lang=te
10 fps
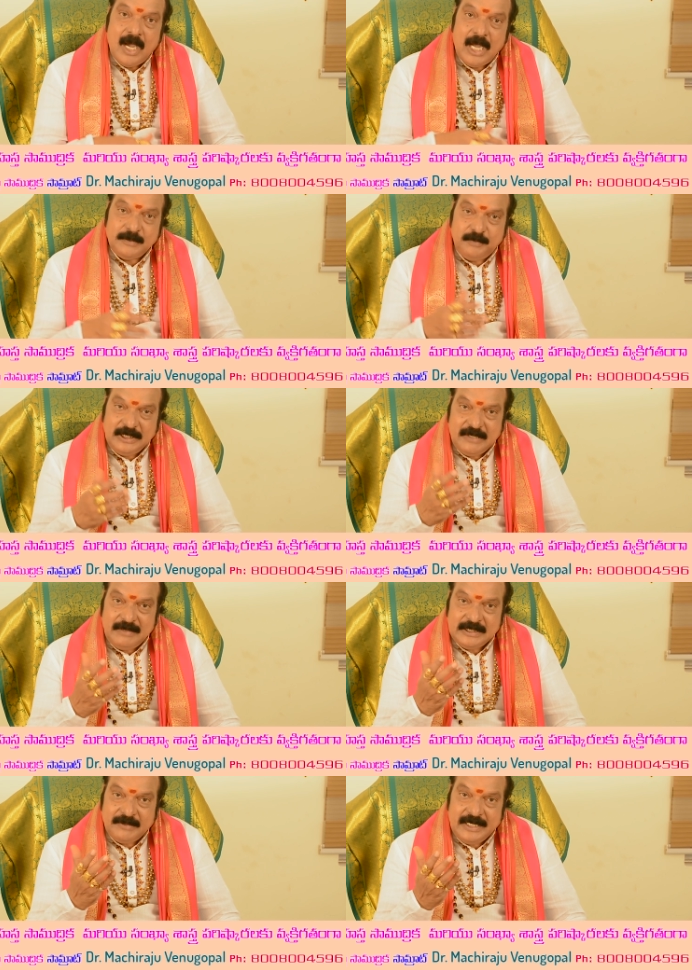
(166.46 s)

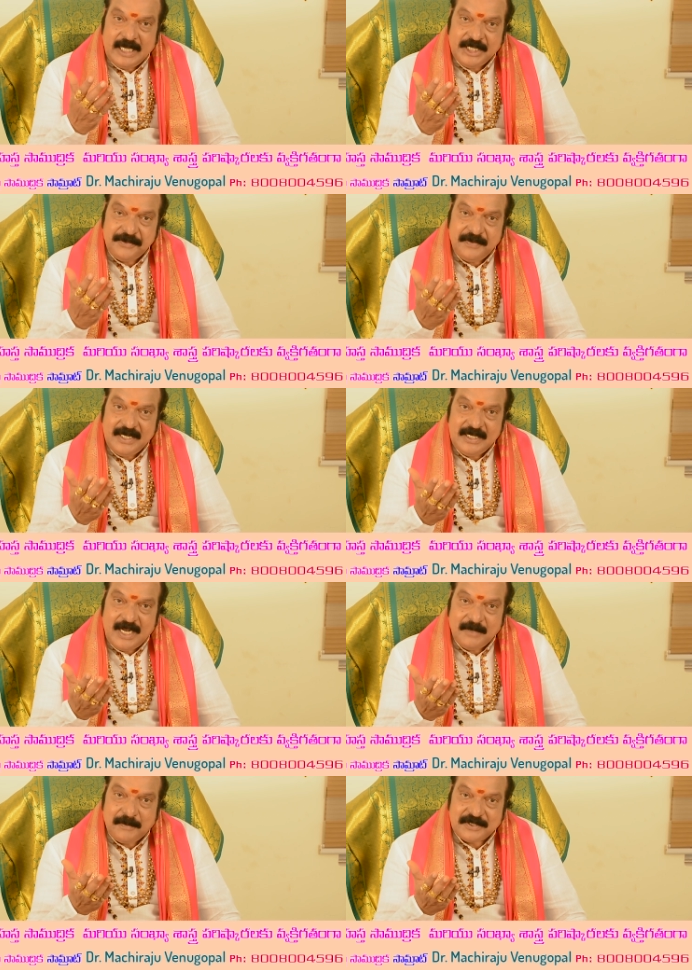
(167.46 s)
అద్భుతవంతమైన
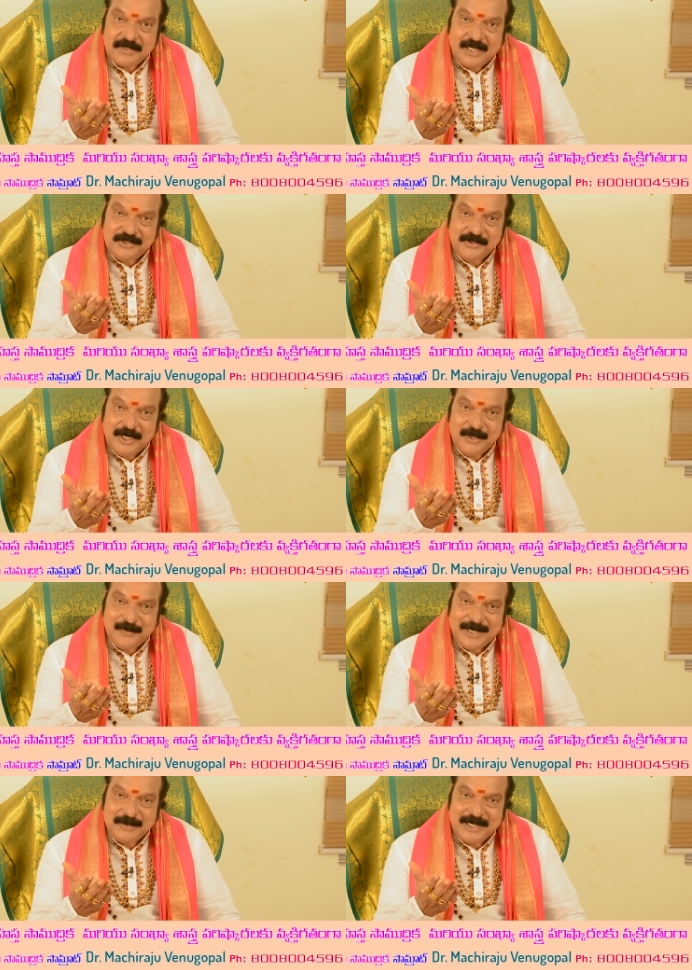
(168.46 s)
ఐశ్వర్యాన్ని ప్రసాదించాడు
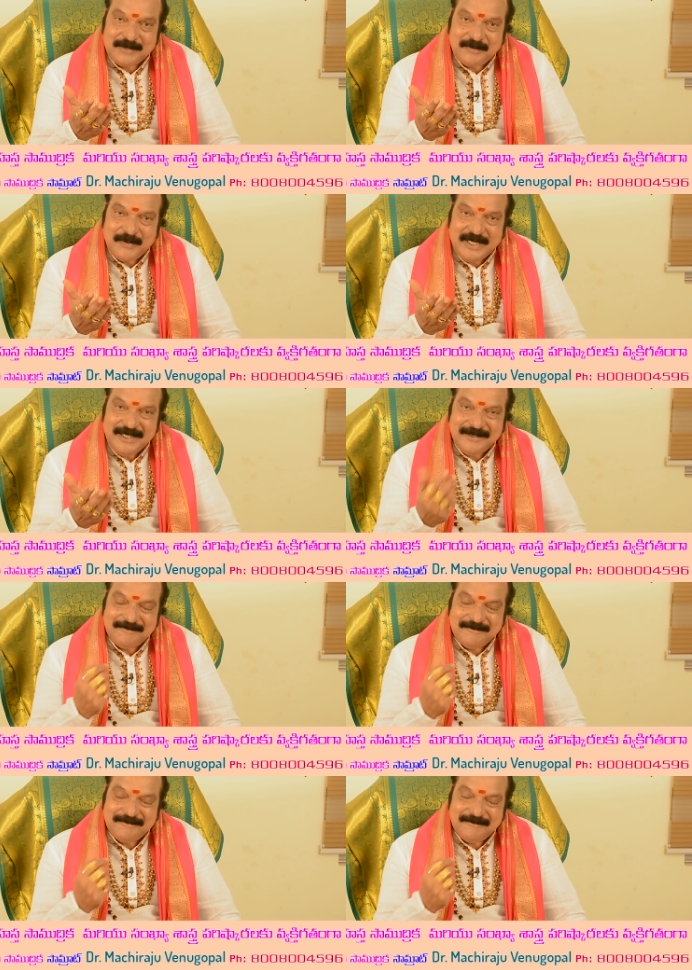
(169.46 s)
పరమాత్మ మరి